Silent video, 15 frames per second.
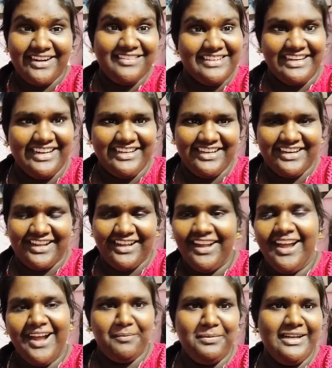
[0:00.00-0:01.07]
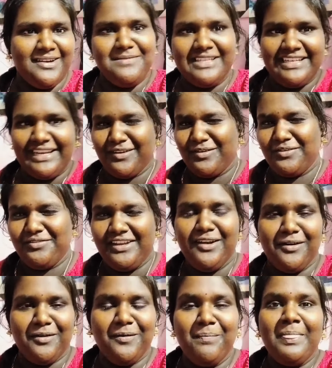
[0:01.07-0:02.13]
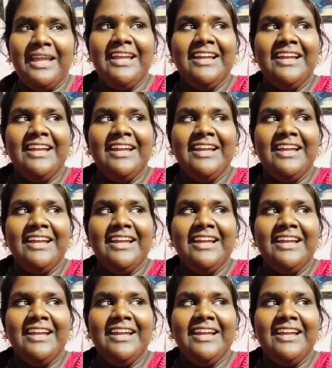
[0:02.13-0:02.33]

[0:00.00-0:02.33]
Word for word: அளவுக்கு நல்லா இருக்காங்கடா அப்படின்ற மாதிரி எனக்கு ஒரு ஃபீல் இருக்கும்